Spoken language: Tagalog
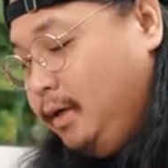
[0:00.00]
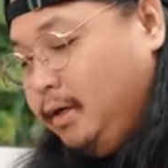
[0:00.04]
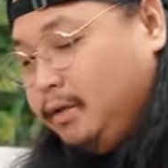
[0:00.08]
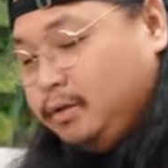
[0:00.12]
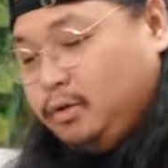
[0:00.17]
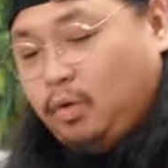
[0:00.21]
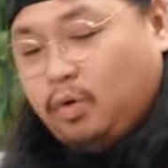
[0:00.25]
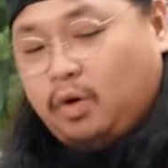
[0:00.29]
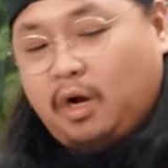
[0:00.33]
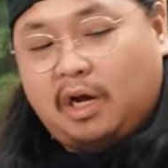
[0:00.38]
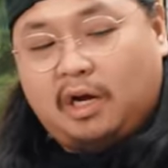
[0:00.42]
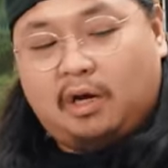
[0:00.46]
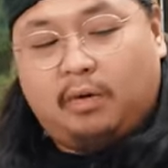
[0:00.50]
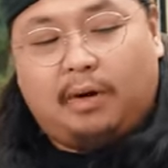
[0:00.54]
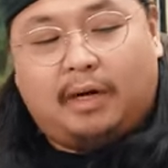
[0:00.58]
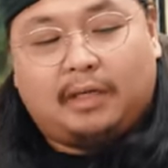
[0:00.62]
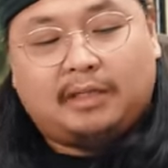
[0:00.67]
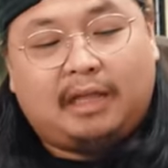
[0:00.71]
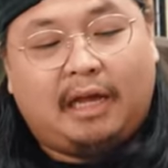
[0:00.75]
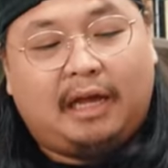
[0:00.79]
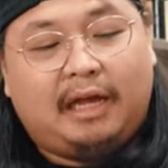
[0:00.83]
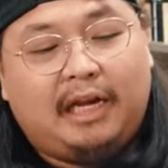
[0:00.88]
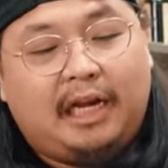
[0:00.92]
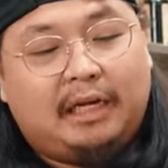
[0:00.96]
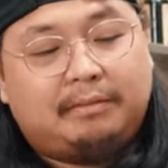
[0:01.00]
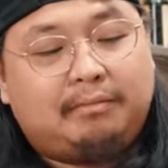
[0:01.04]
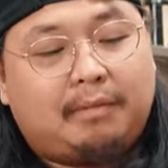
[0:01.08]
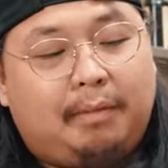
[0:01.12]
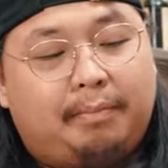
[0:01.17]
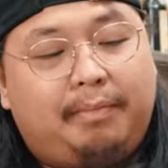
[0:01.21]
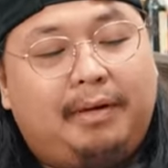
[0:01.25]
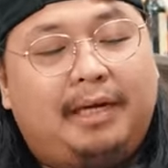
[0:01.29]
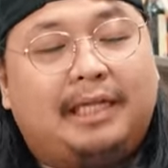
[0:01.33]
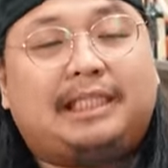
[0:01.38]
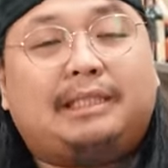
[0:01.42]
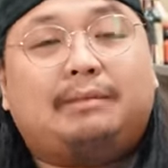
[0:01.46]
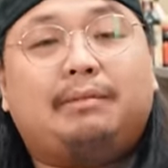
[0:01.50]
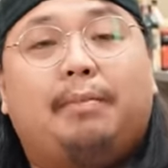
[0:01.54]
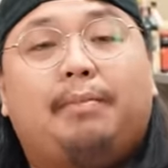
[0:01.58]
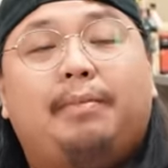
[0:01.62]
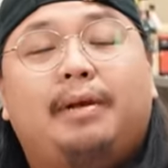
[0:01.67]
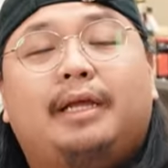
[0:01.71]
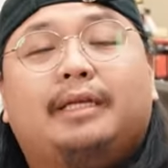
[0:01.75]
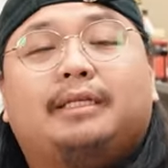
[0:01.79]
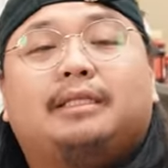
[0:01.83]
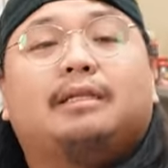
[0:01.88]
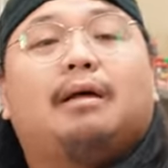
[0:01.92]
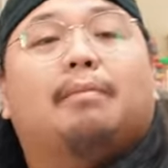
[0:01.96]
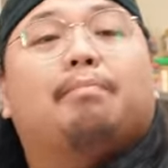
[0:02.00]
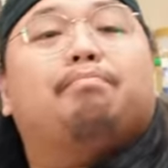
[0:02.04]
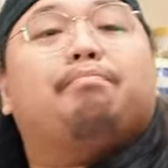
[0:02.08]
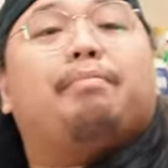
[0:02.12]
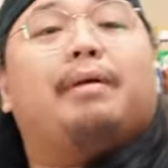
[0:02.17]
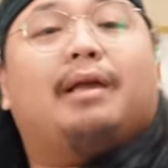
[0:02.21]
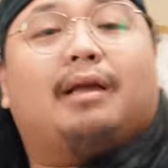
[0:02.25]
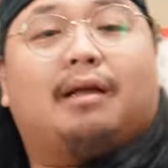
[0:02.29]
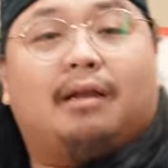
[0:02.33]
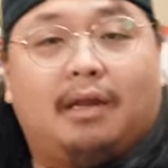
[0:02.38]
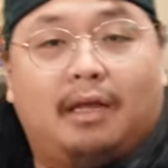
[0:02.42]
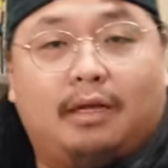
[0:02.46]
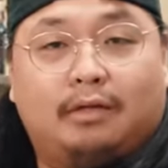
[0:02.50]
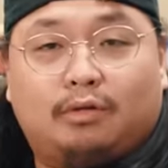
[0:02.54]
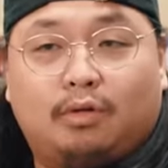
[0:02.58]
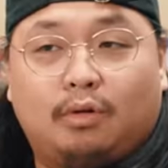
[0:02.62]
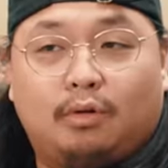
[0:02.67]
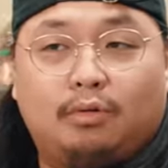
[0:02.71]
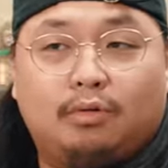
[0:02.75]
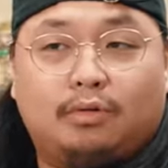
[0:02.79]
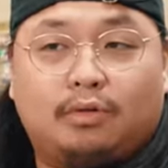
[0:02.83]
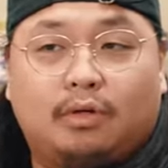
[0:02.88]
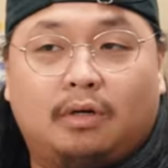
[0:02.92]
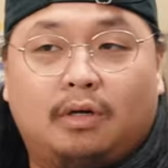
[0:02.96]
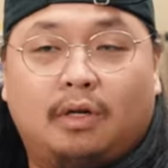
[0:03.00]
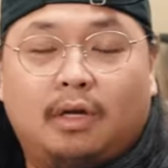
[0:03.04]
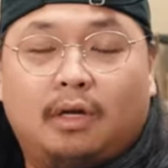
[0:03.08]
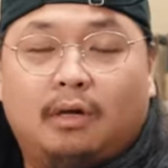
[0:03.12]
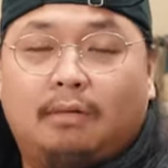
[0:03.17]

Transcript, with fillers: So gagawa tayo ng mabilis-mabilis na pickling solution.